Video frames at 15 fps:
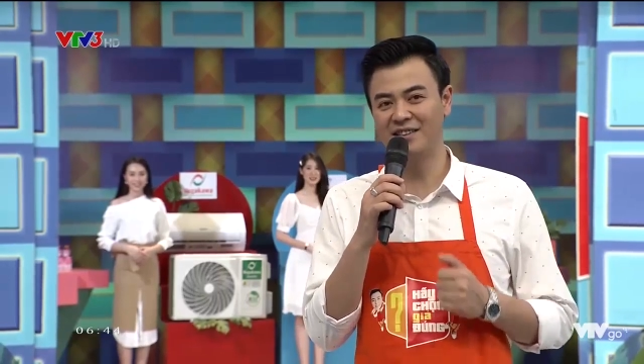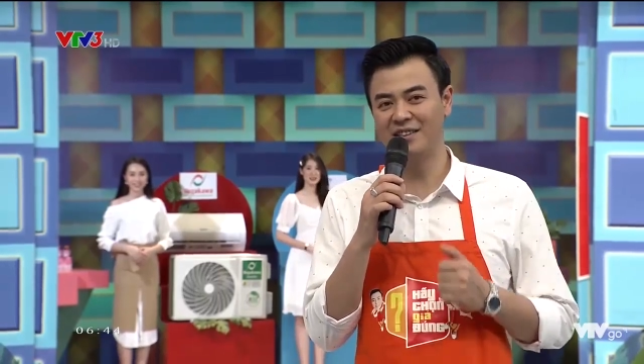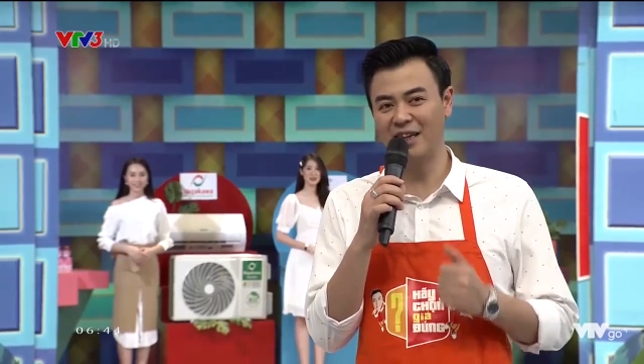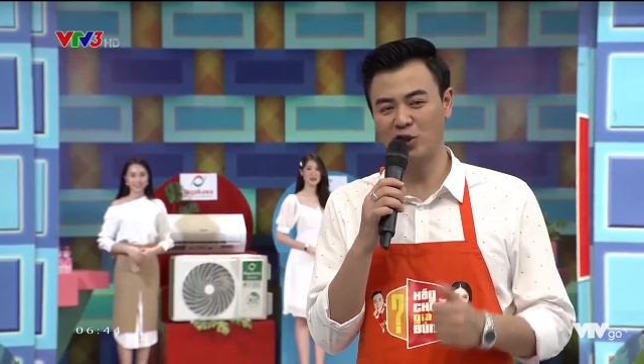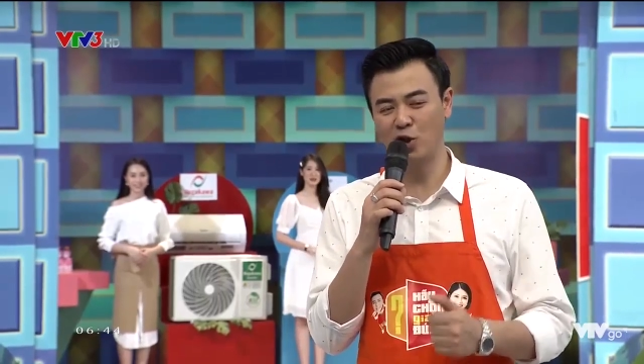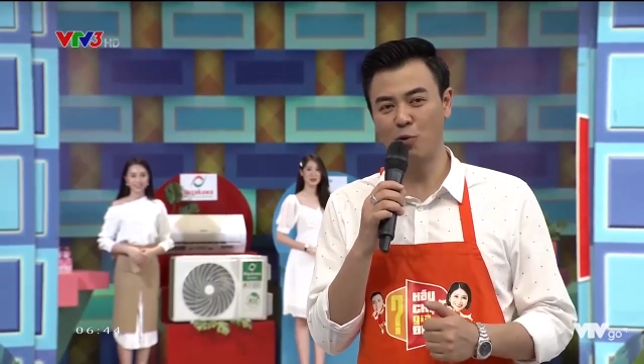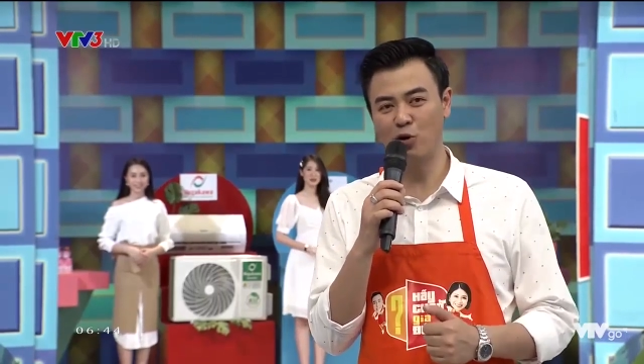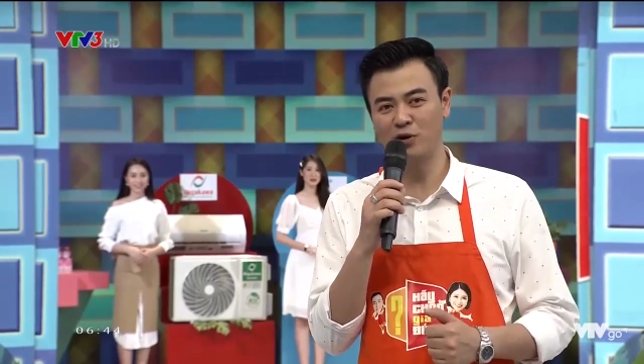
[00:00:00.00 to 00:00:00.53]

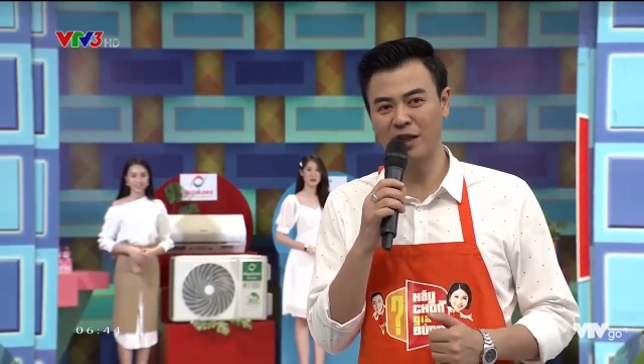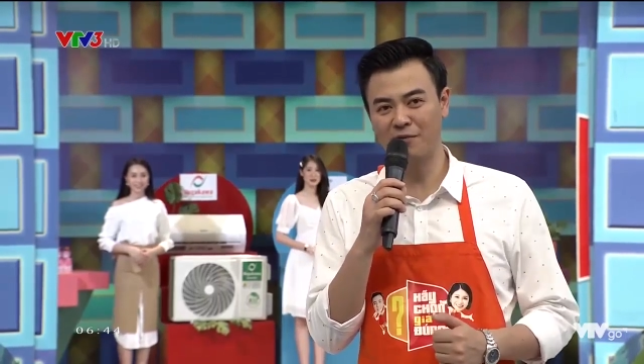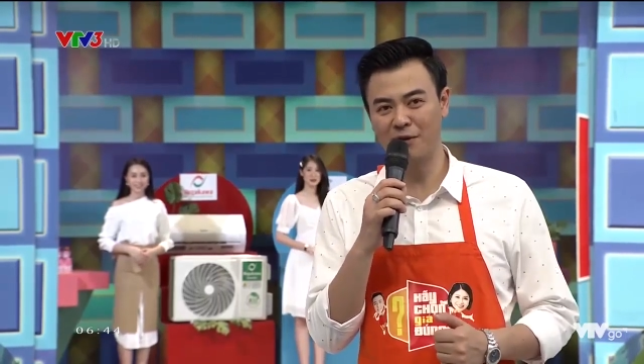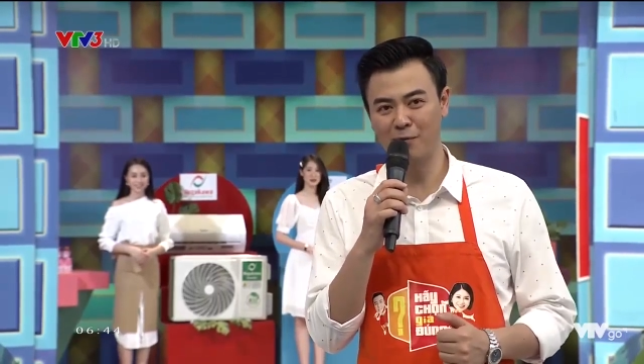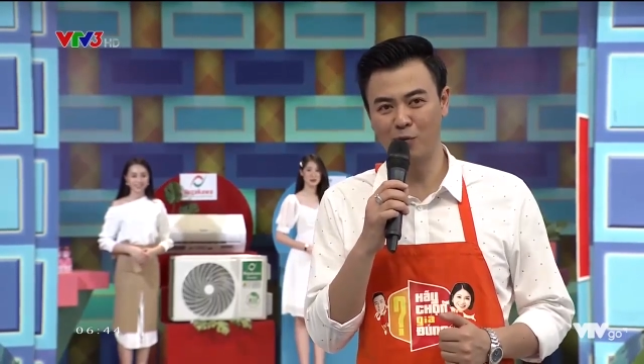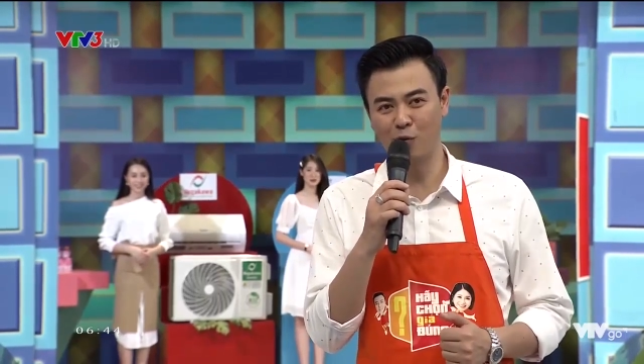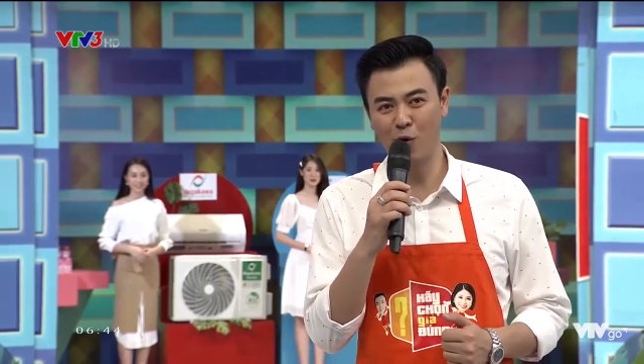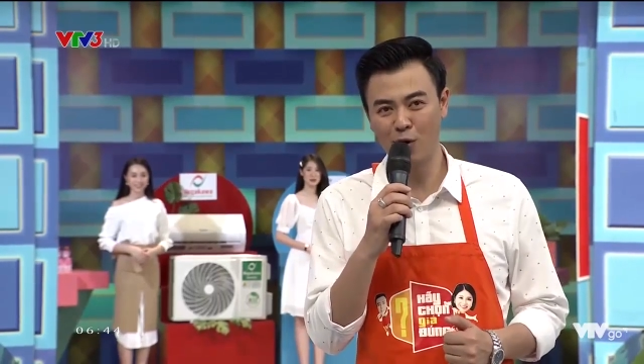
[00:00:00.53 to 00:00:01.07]
dành cho bộ sản
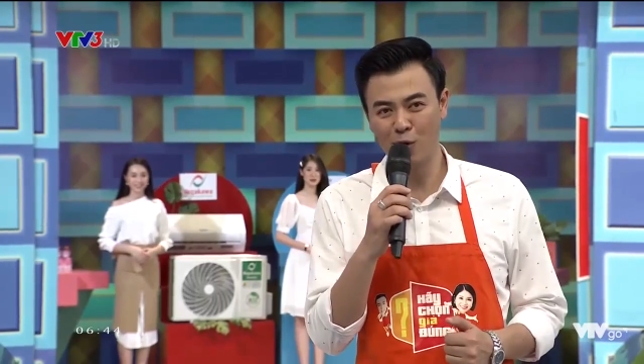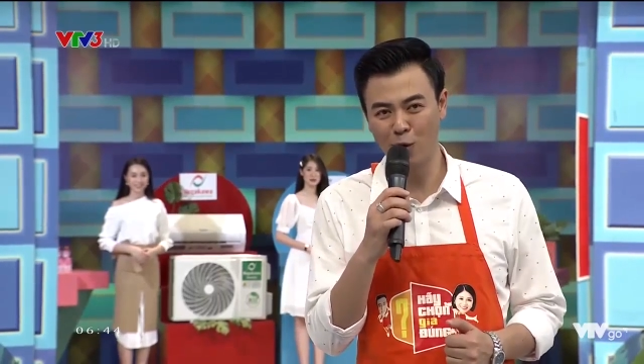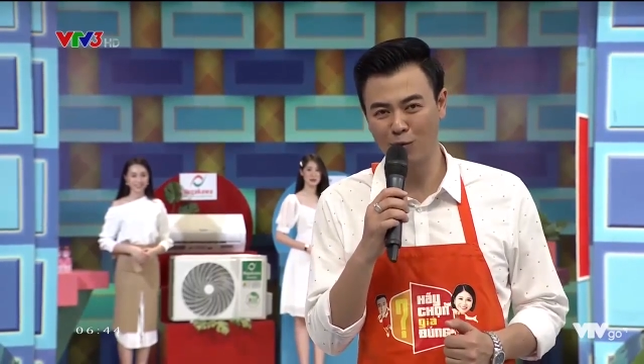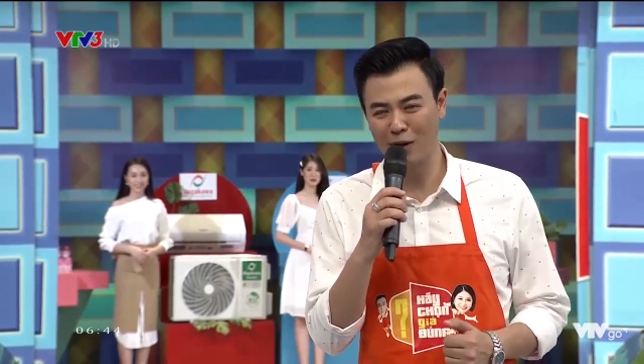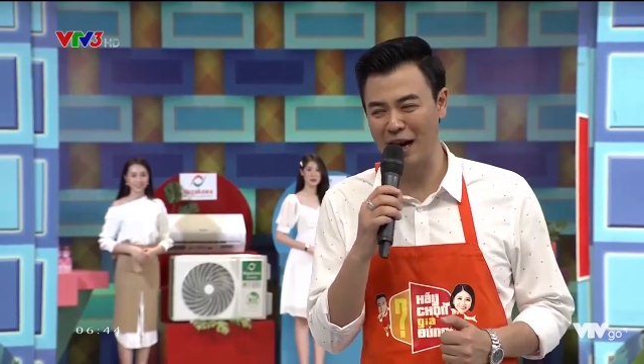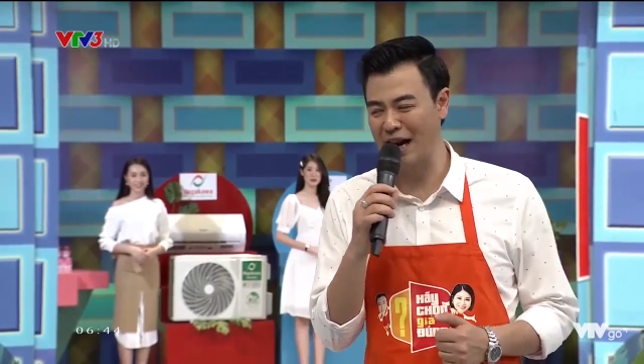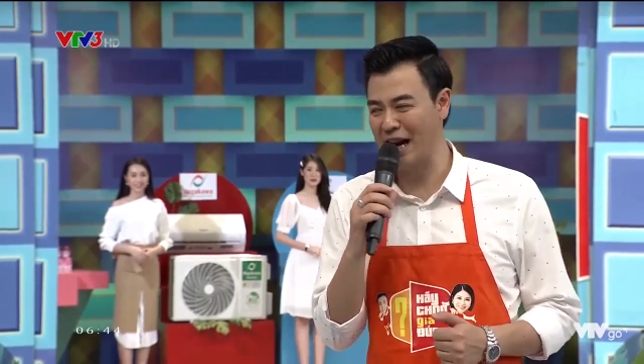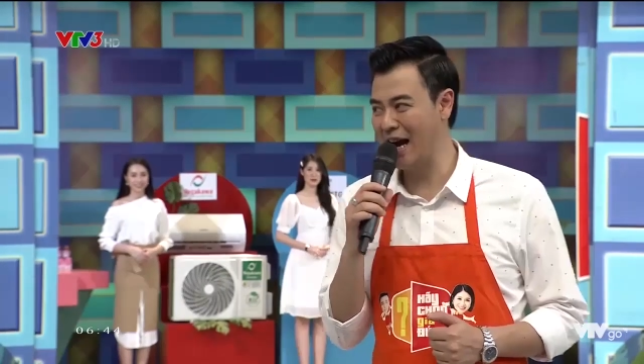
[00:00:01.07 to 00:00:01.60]
phẩm cuối
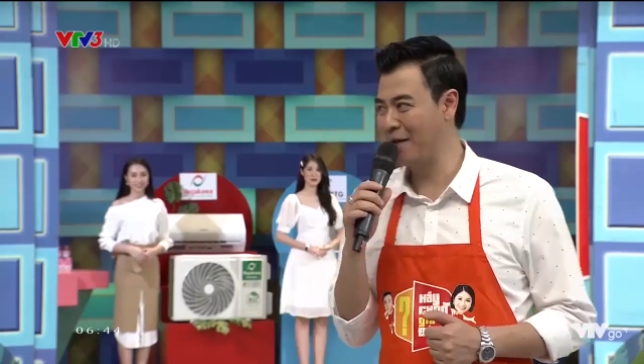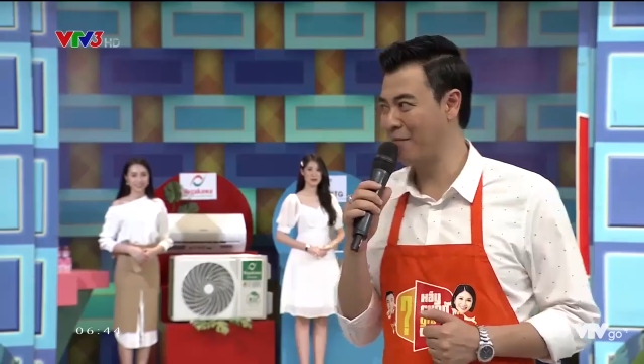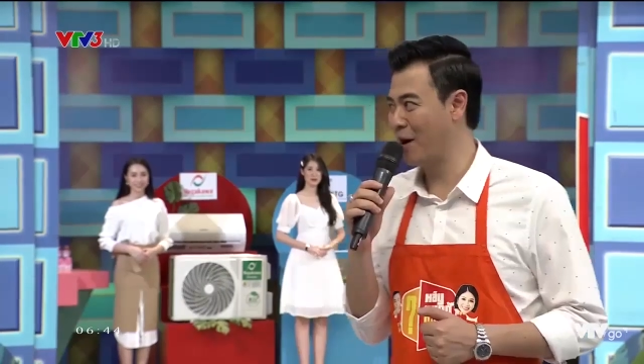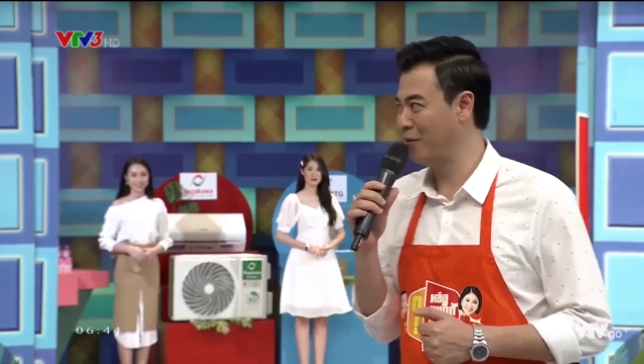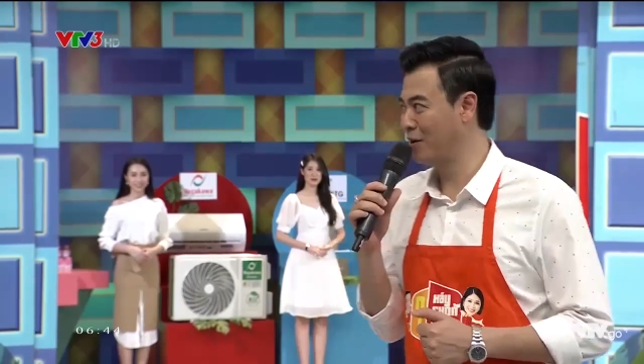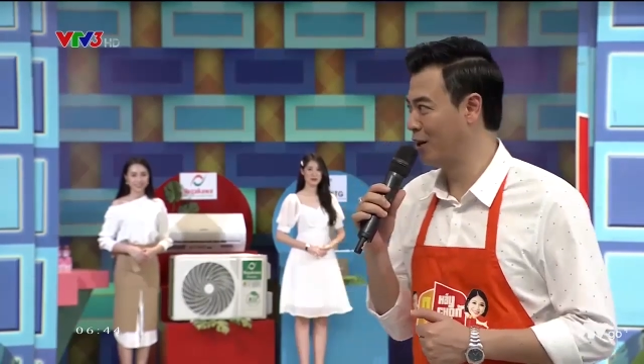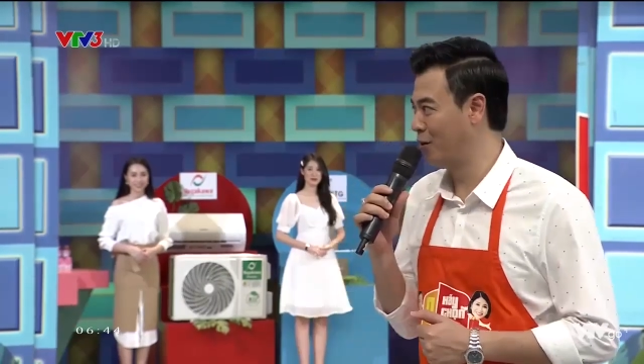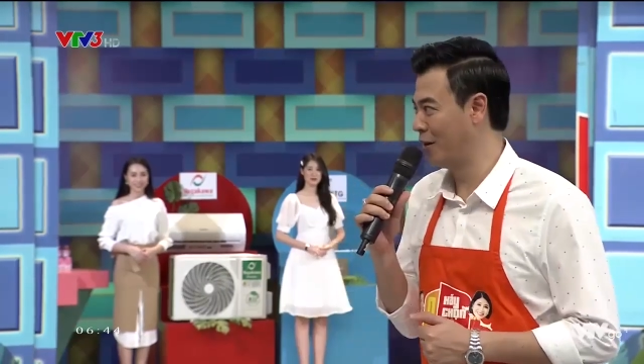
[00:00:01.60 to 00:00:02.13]
cùng này là
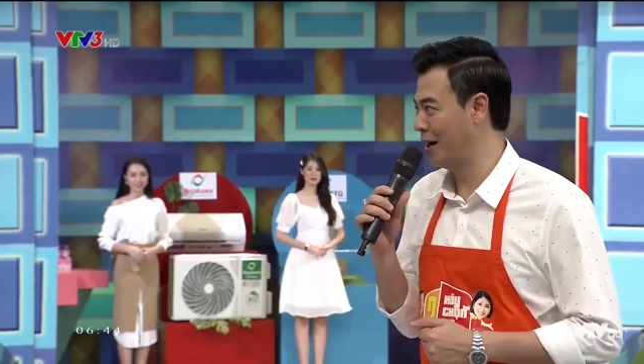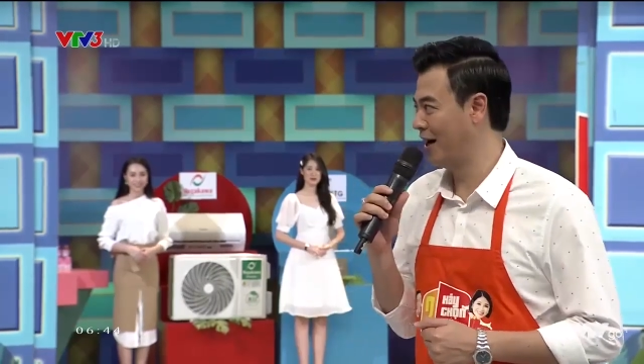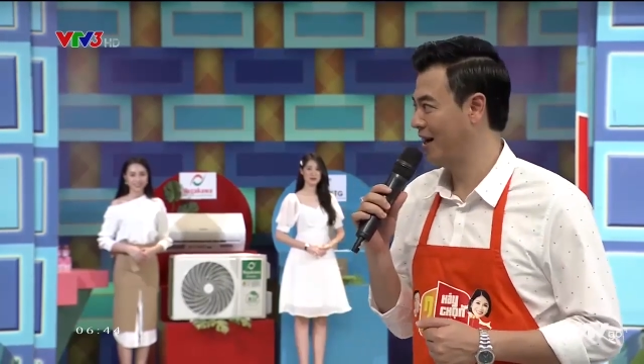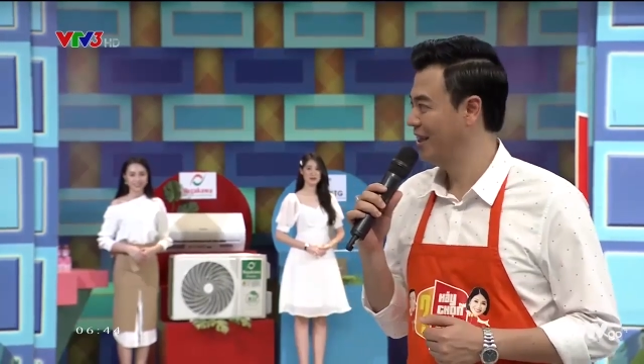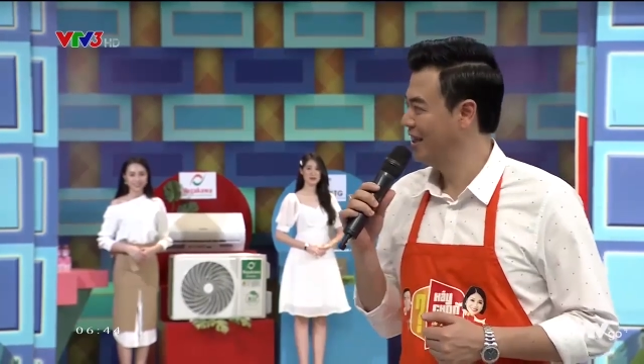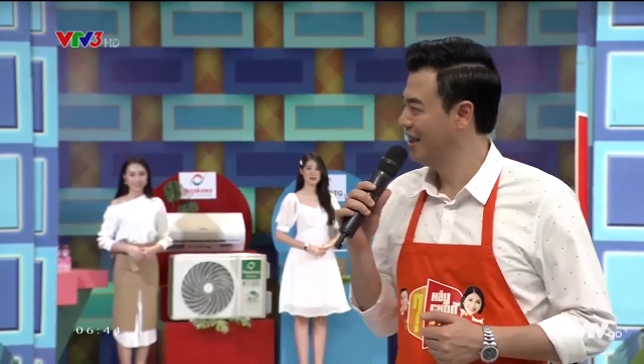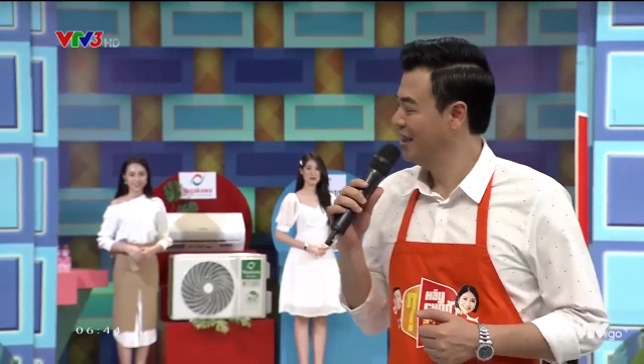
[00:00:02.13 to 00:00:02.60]
bao nhiêu đây ạ?